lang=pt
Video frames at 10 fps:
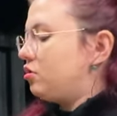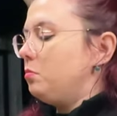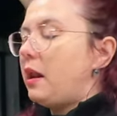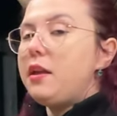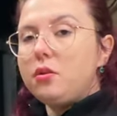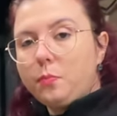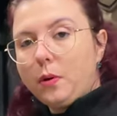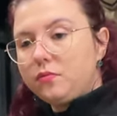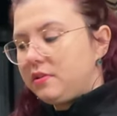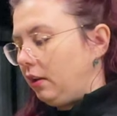sobrar e o
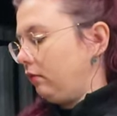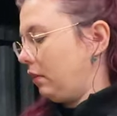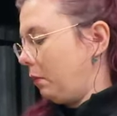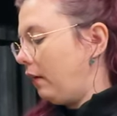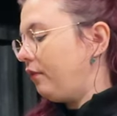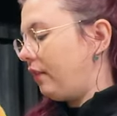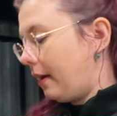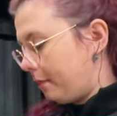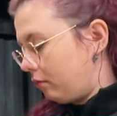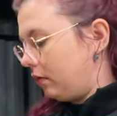pãozinho também fica
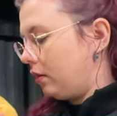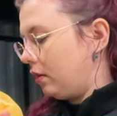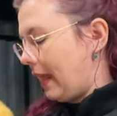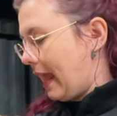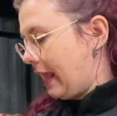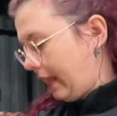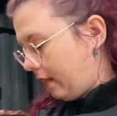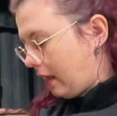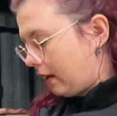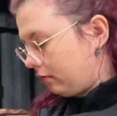bom, é
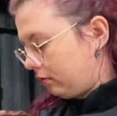requentado.